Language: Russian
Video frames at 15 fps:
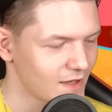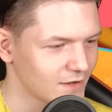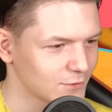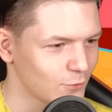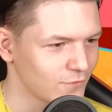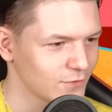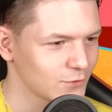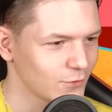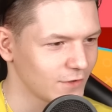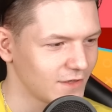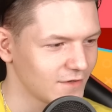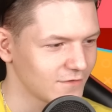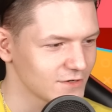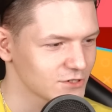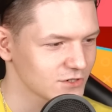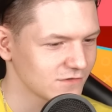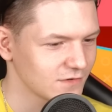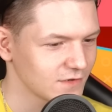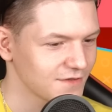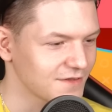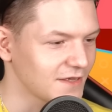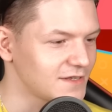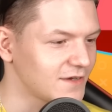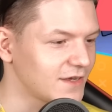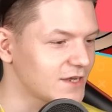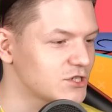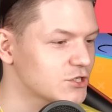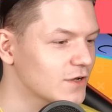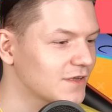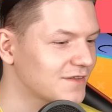Кто в итоге выжил? Кстати говоря,
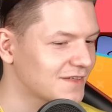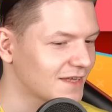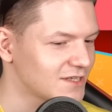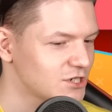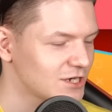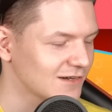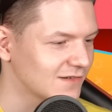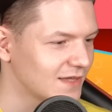что это за чел?